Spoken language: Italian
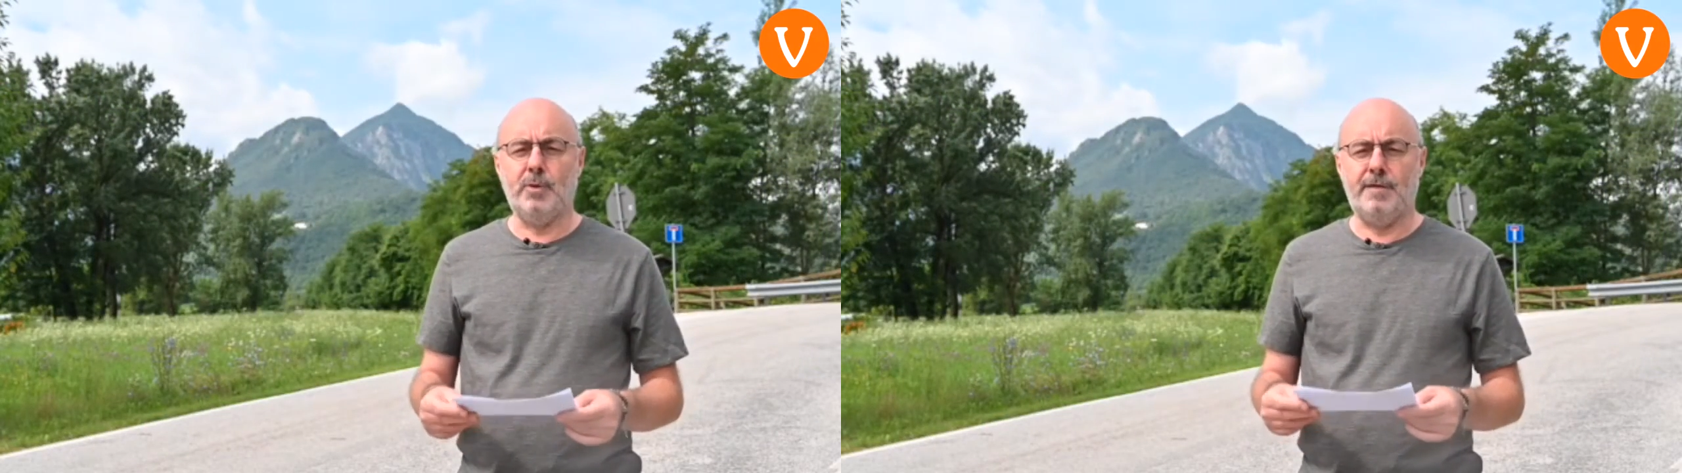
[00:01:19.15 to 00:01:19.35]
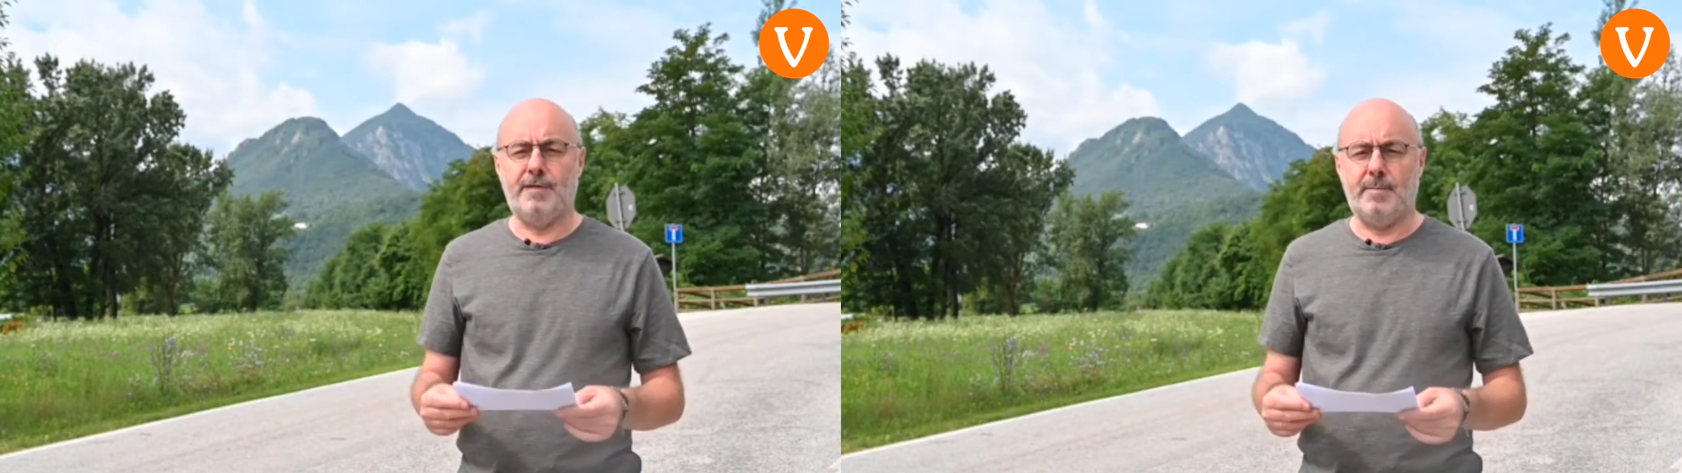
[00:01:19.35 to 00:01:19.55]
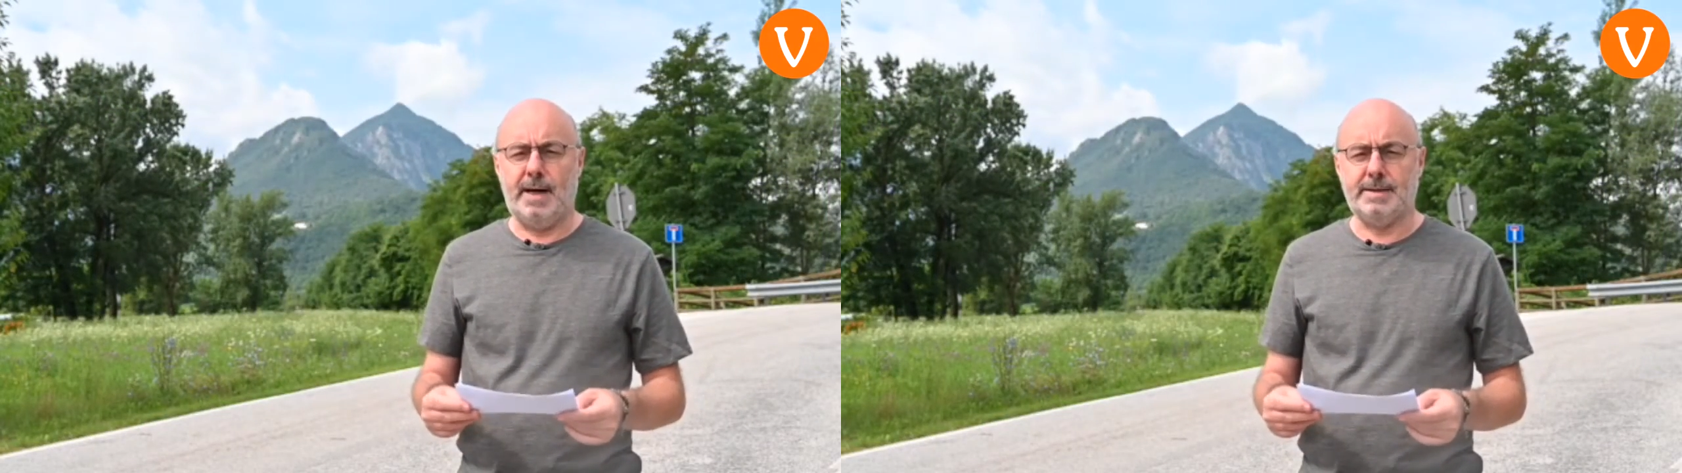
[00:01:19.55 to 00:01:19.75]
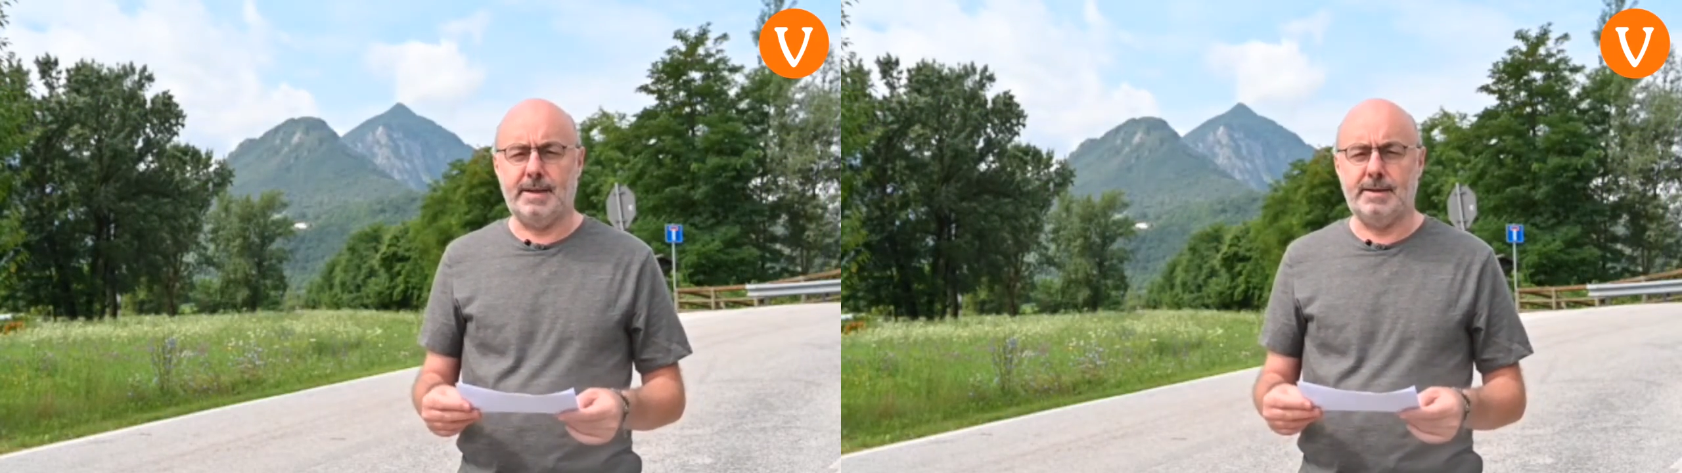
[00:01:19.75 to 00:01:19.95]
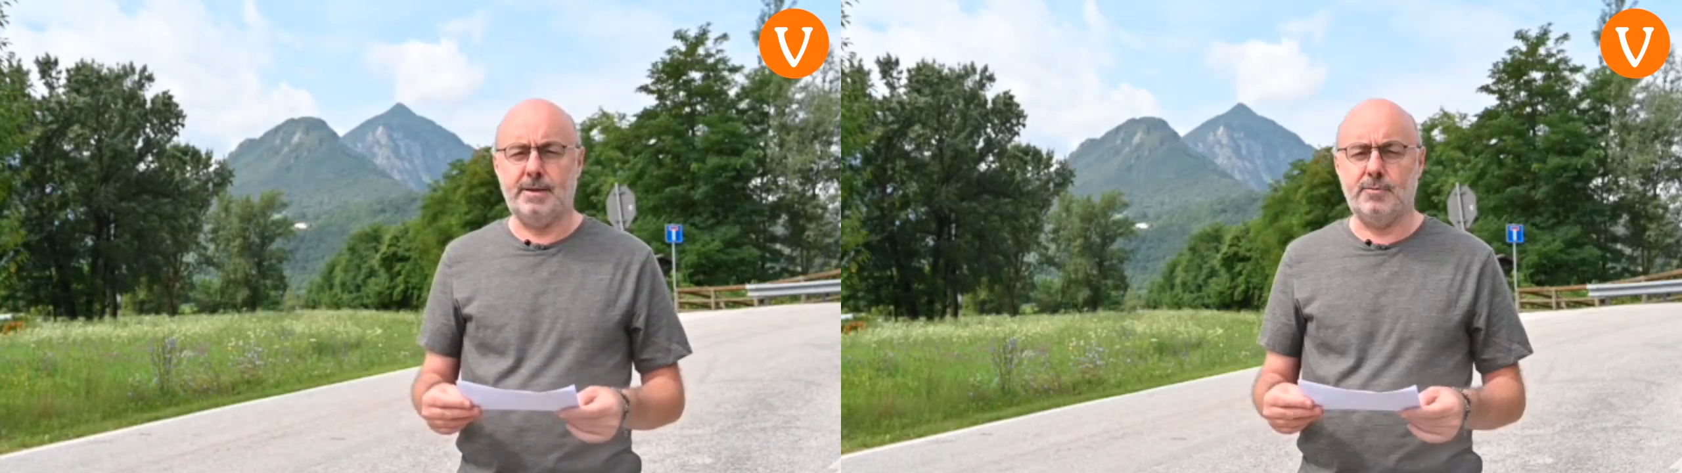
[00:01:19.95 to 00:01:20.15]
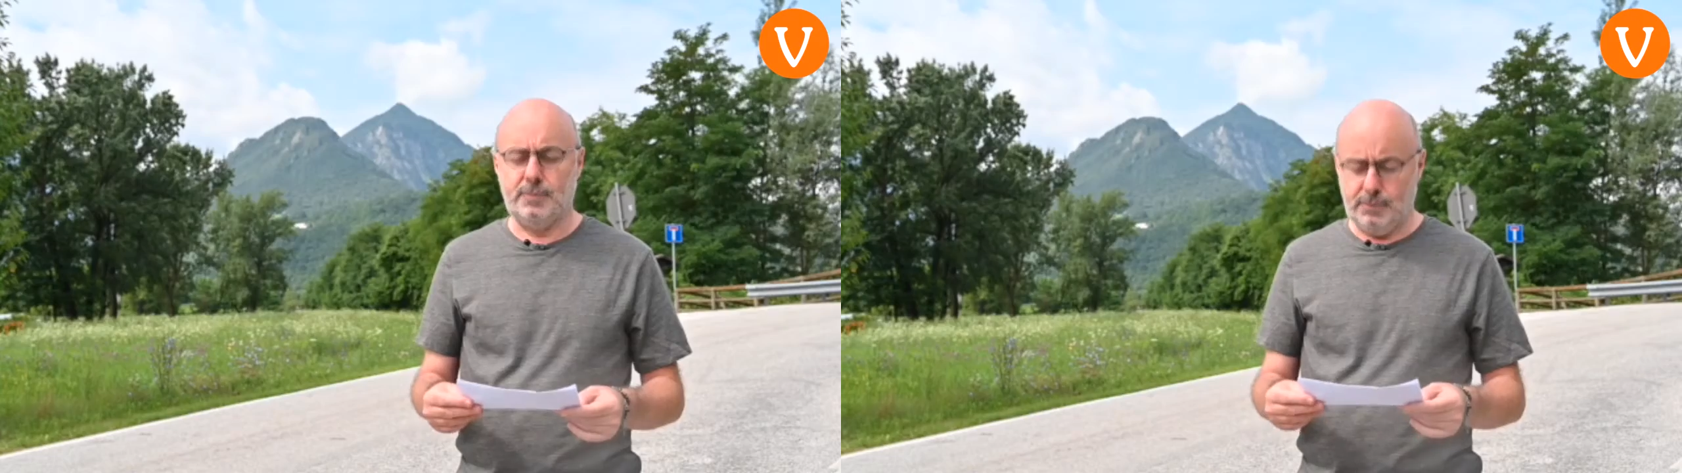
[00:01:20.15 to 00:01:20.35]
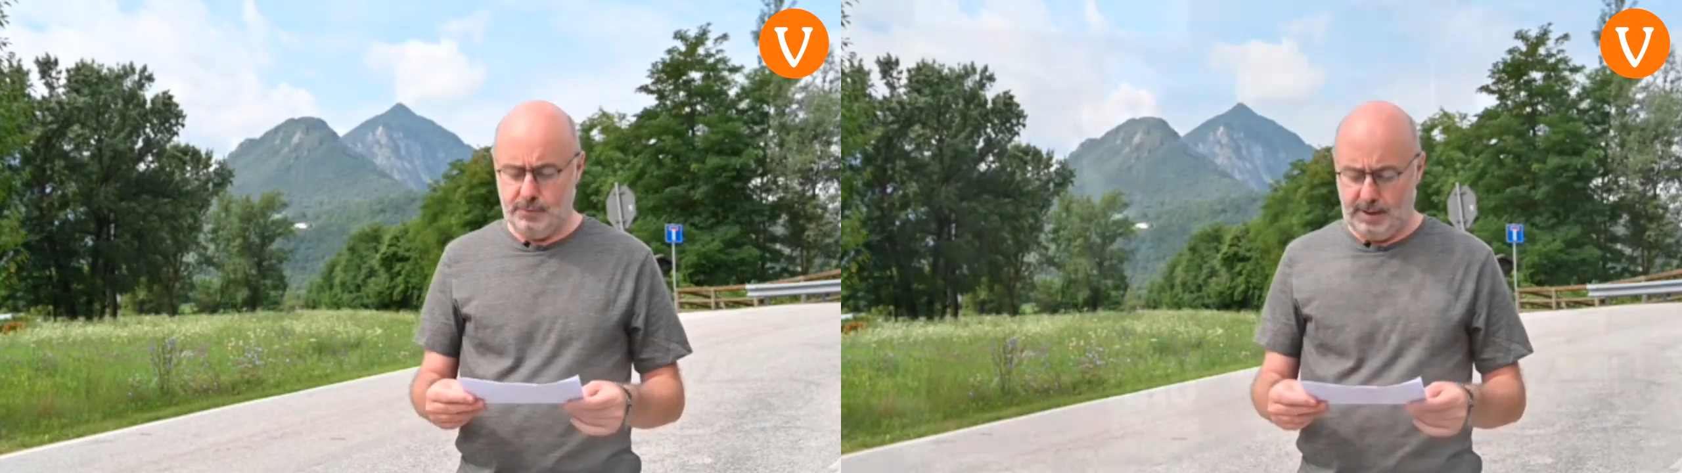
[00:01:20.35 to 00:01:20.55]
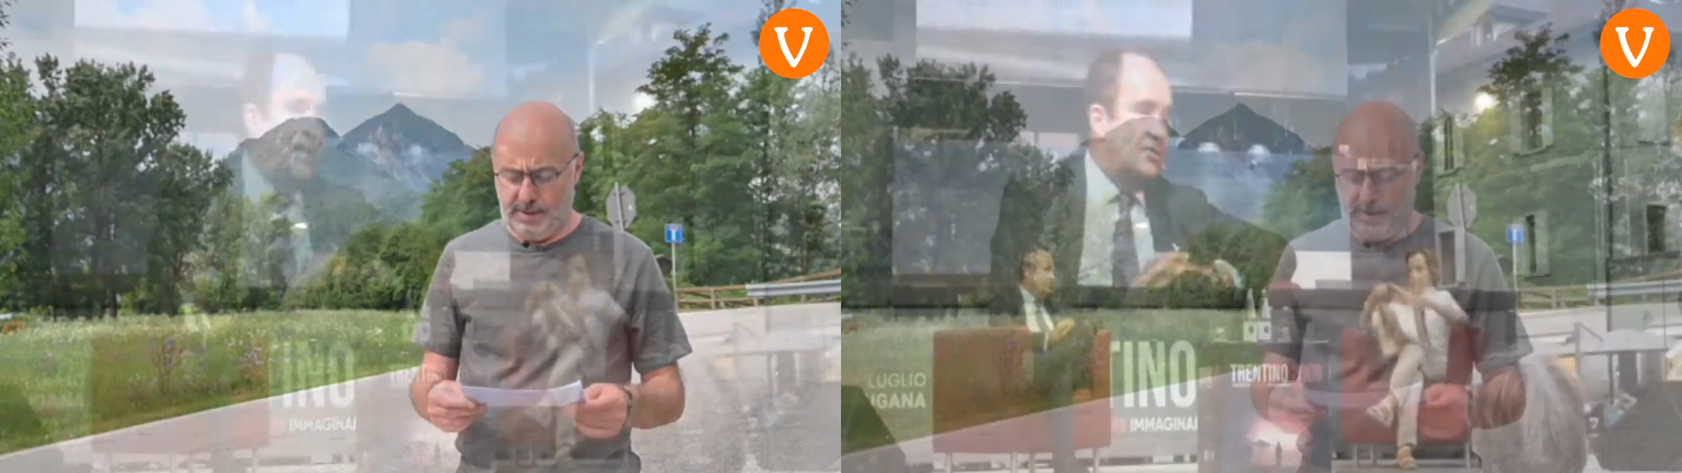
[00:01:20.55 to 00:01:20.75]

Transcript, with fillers: affamata di cultura.